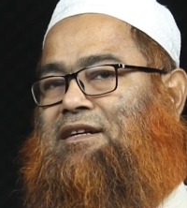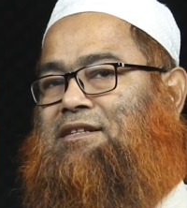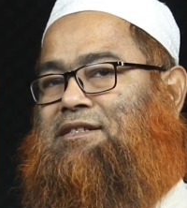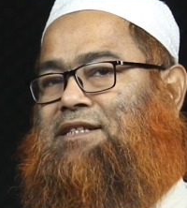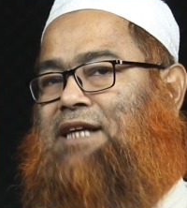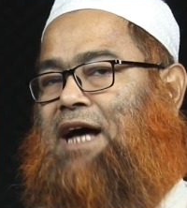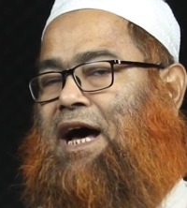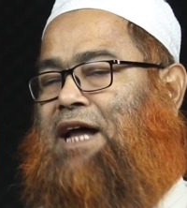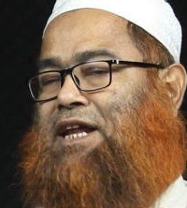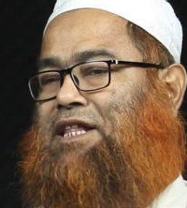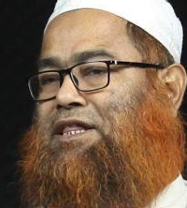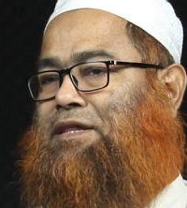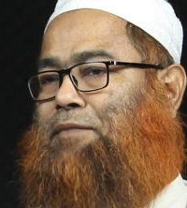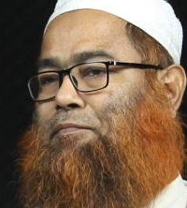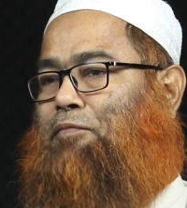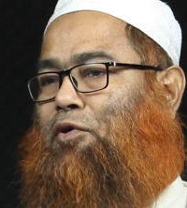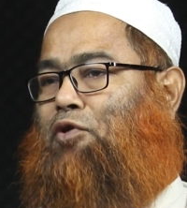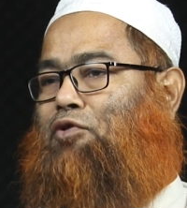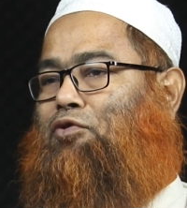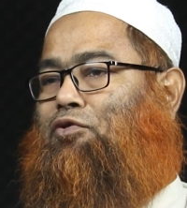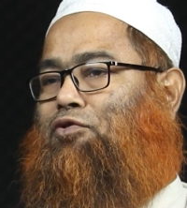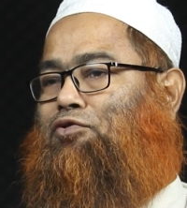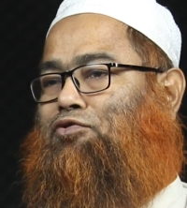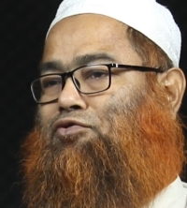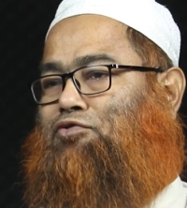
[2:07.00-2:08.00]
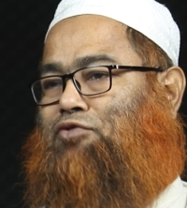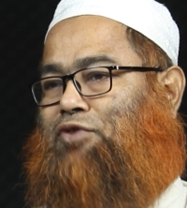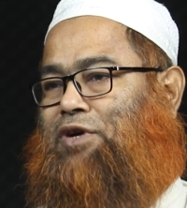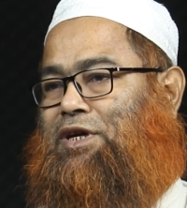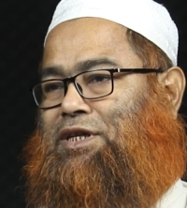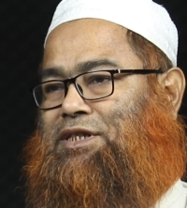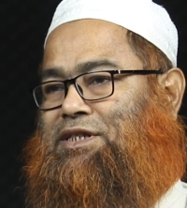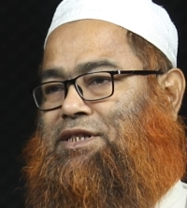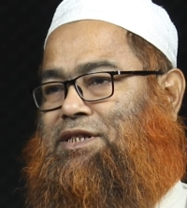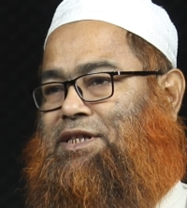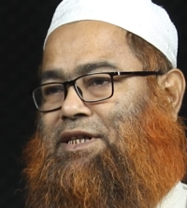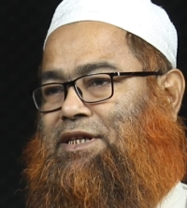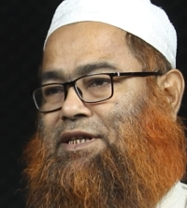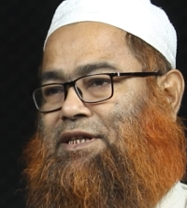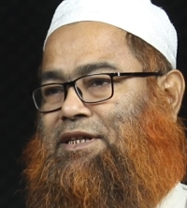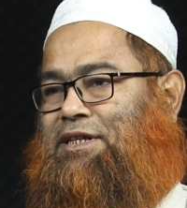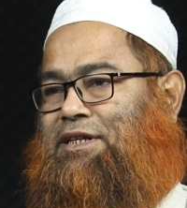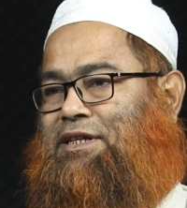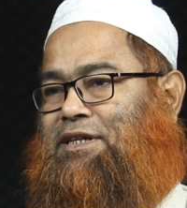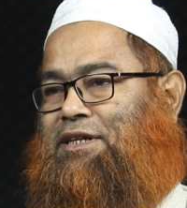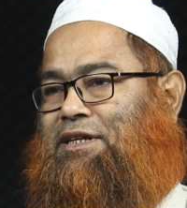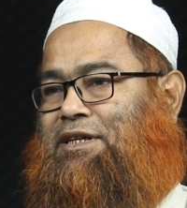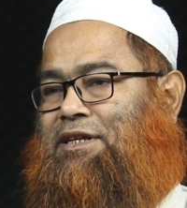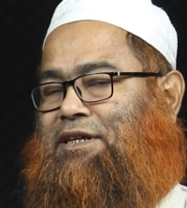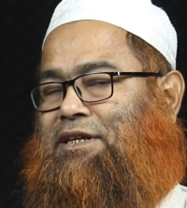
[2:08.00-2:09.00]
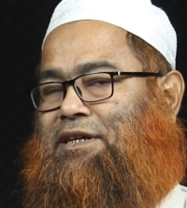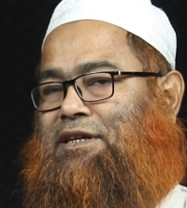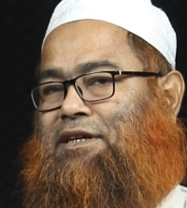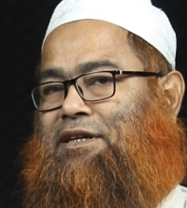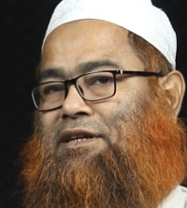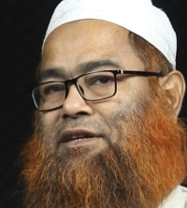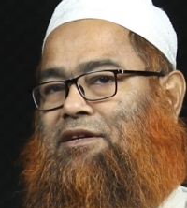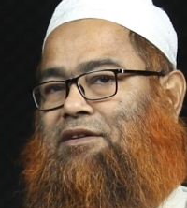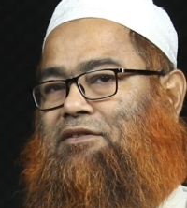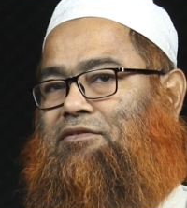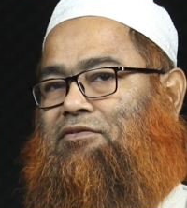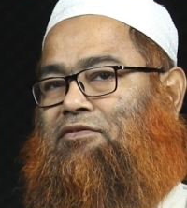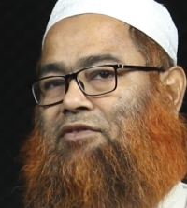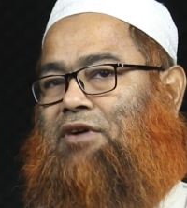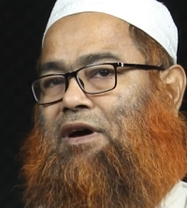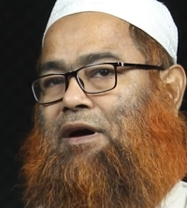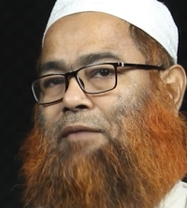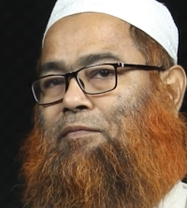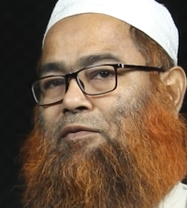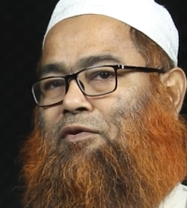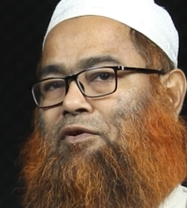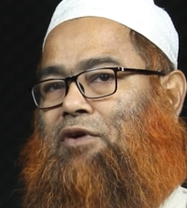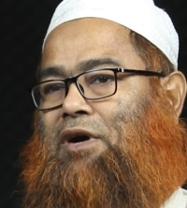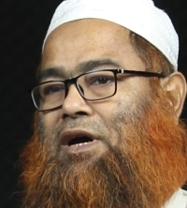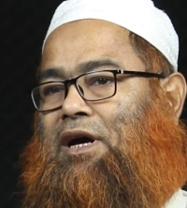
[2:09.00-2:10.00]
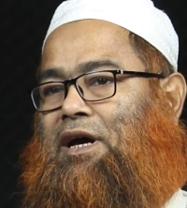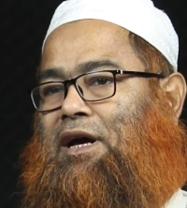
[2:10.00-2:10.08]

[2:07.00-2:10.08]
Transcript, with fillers: সাহারিতে বরকত রয়েছে তো এবং